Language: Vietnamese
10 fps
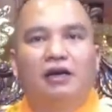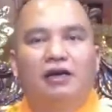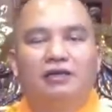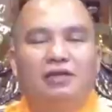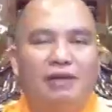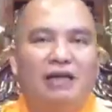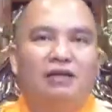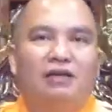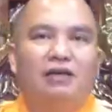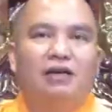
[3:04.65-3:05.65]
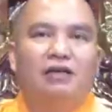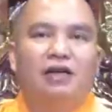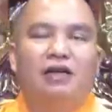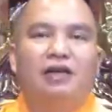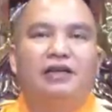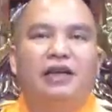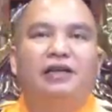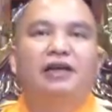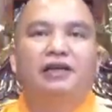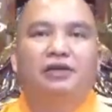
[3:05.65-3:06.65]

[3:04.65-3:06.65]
ở giữa ban thờ thần linh gia tiên nhà